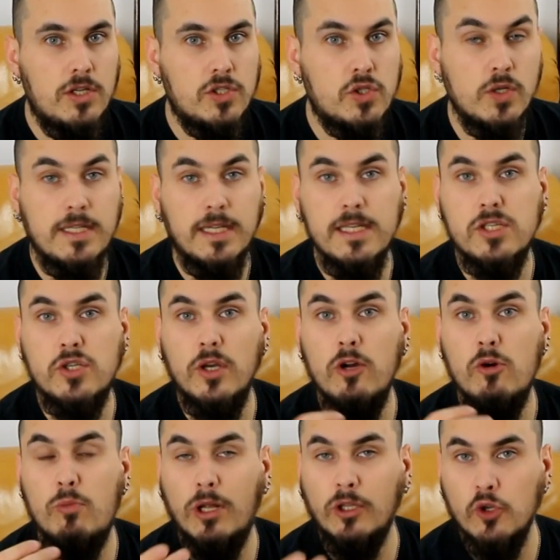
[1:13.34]
Ce qui risquerait
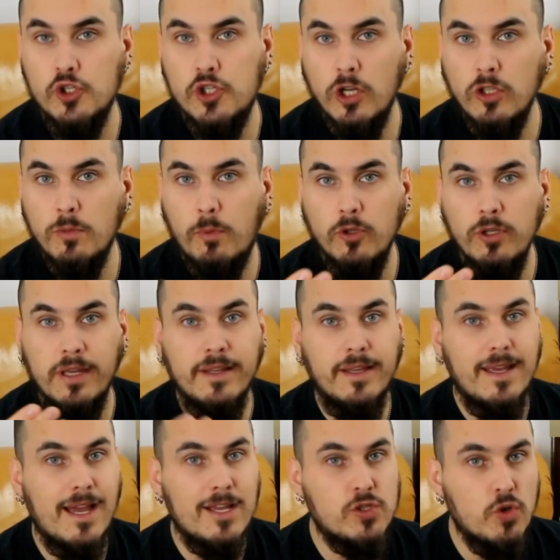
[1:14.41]
au moindre choc de produire une
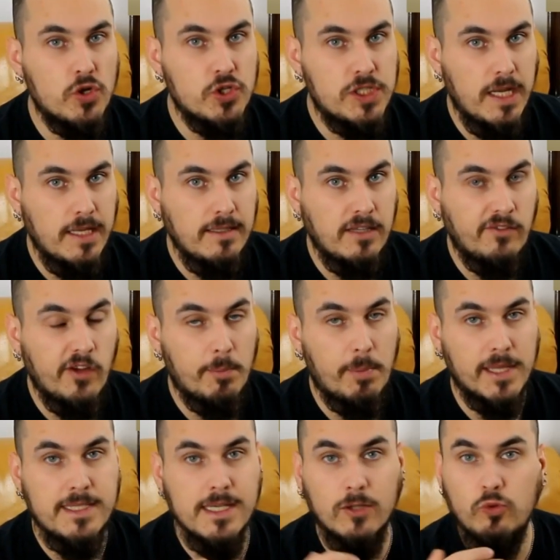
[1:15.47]
réaction en chaîne et de faire
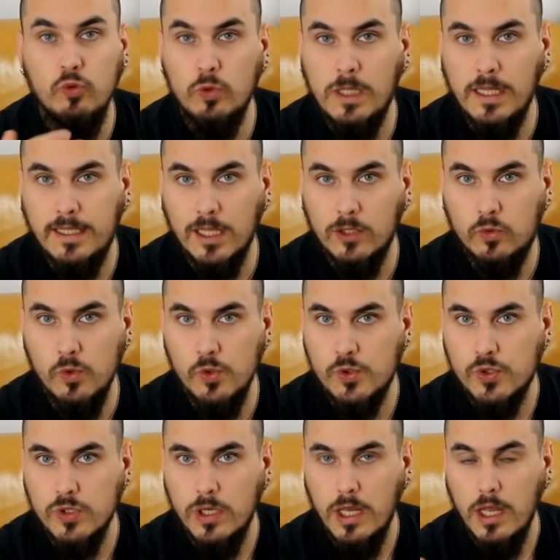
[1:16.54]
partir toutes les
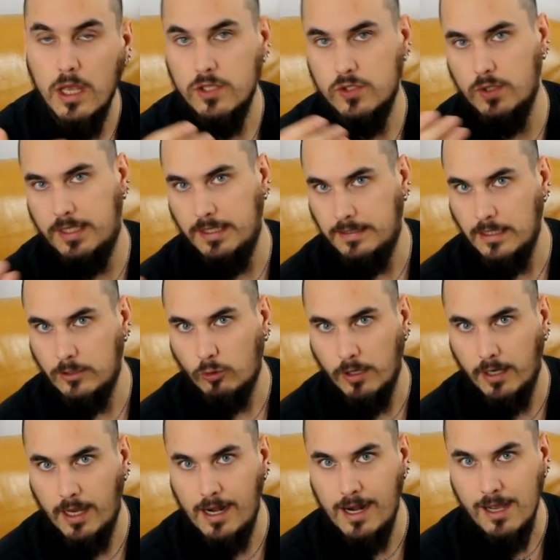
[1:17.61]
cartouches ce qui
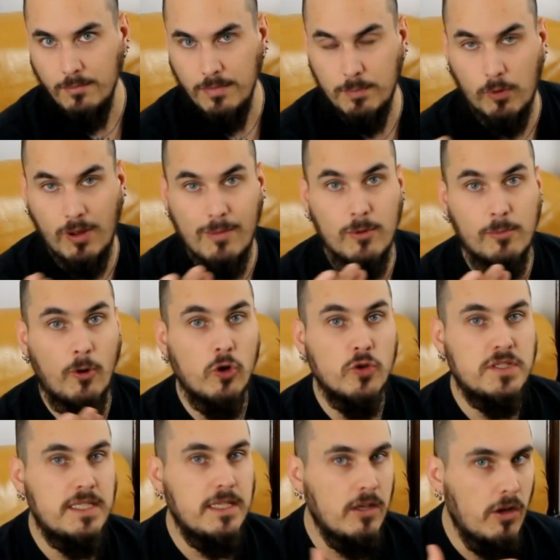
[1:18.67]
détruirait l'arme et probablement le
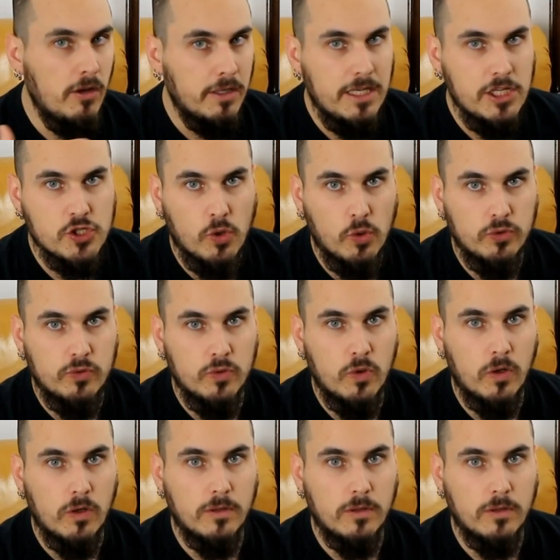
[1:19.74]
tireur et les gens autour.